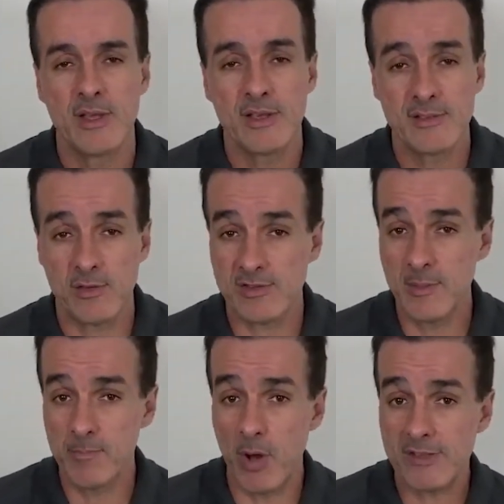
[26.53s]
que são as
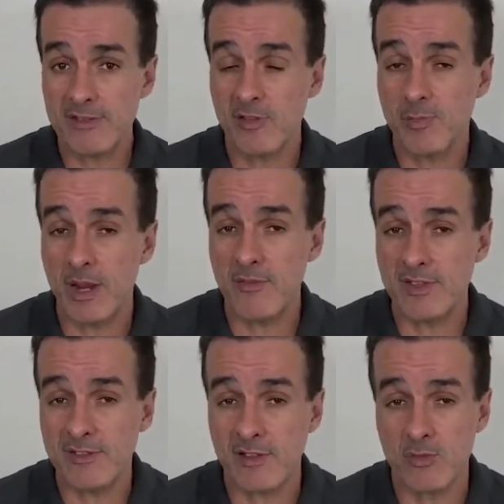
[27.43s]
hipóteses
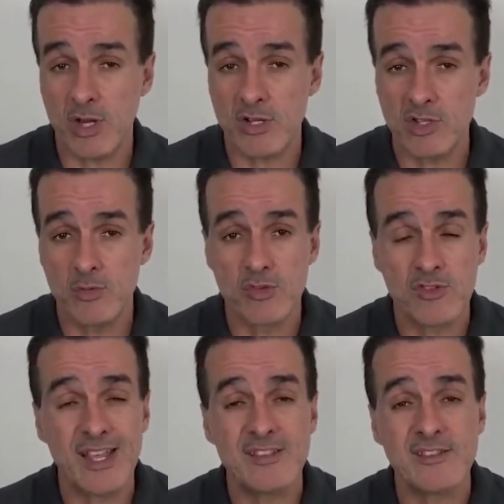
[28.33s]
previstas no artigo
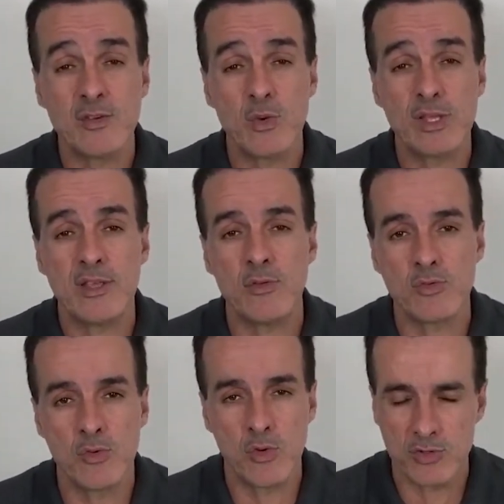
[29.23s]
151
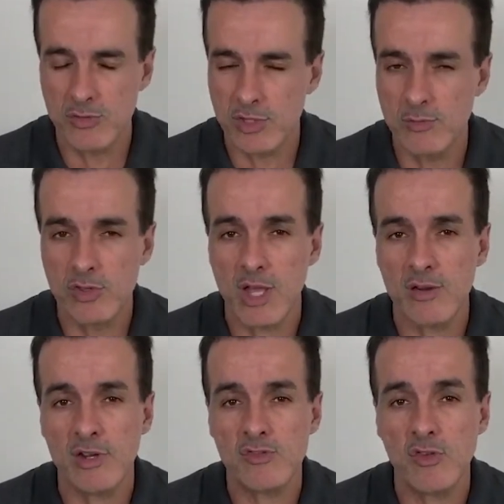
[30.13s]
do Código
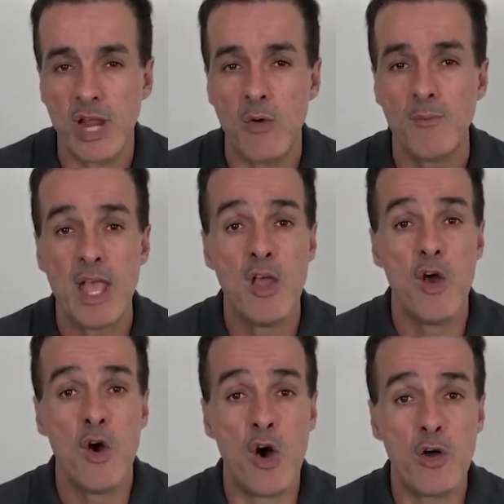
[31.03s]
Tributário Nacional,
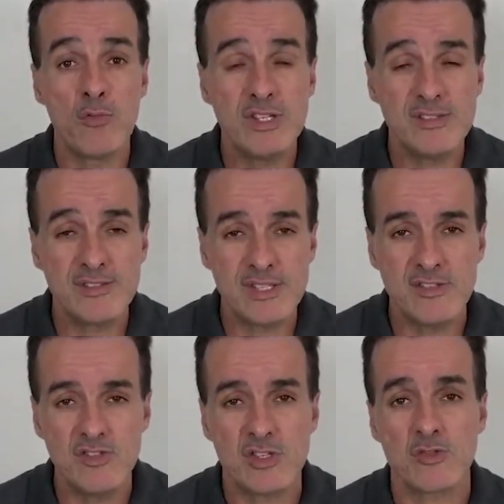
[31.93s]
onde
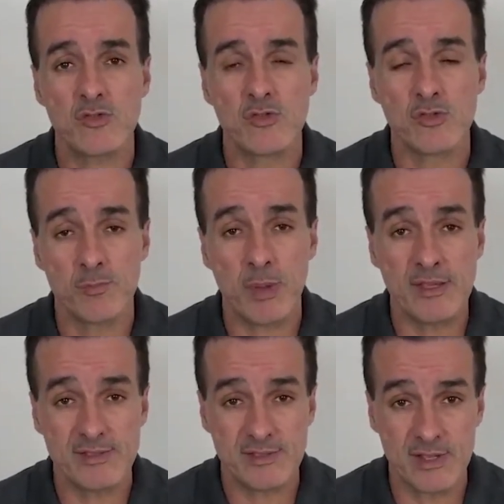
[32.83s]
existe a
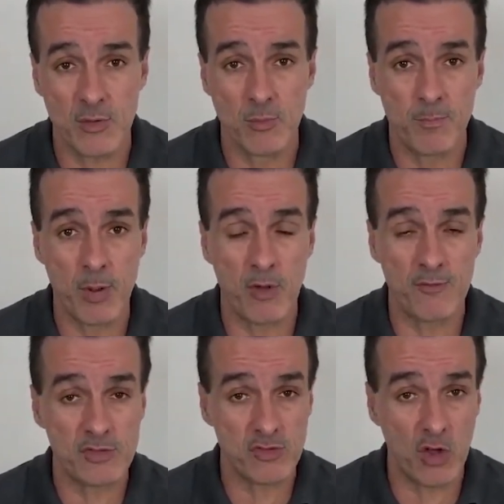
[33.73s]
suspensão
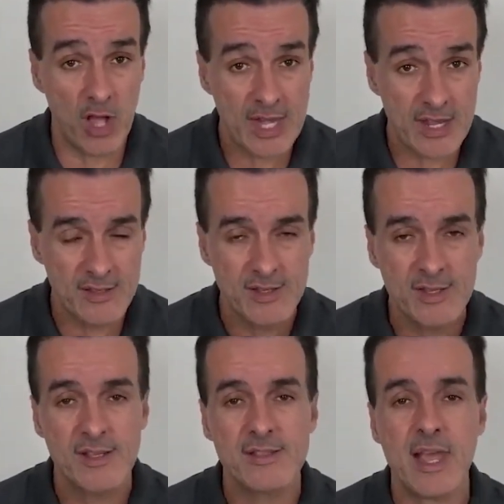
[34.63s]
provisória
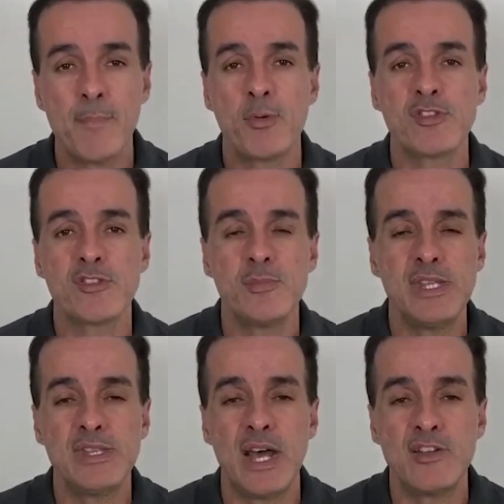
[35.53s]
da
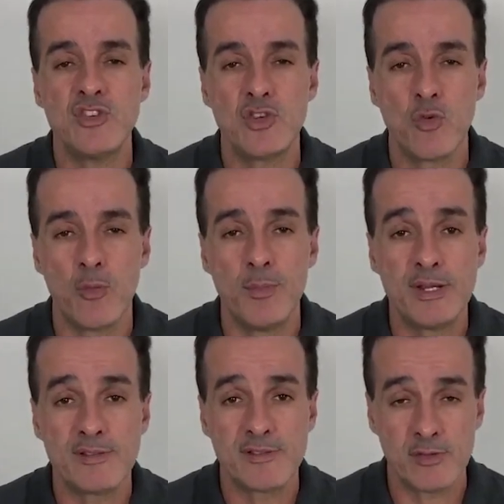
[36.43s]
possibilidade de
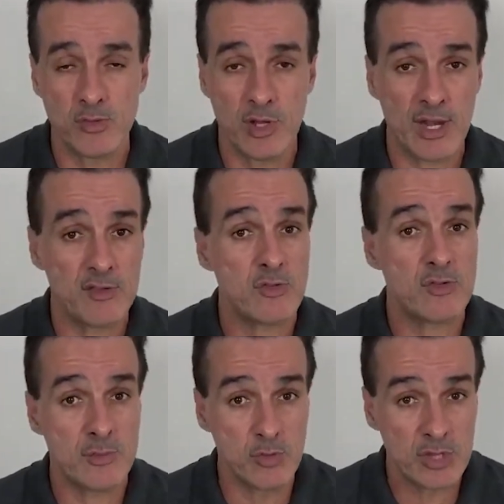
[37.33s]
cobrança do crédito
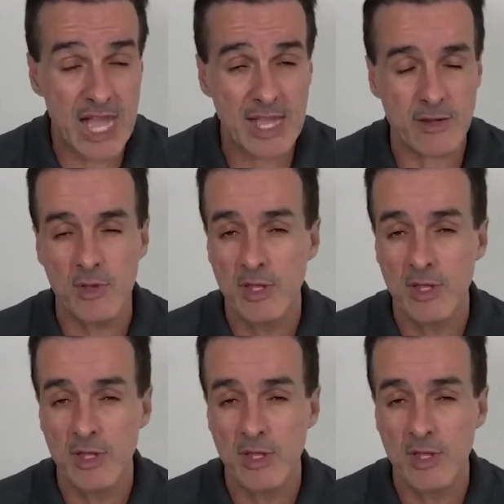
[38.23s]
tributário.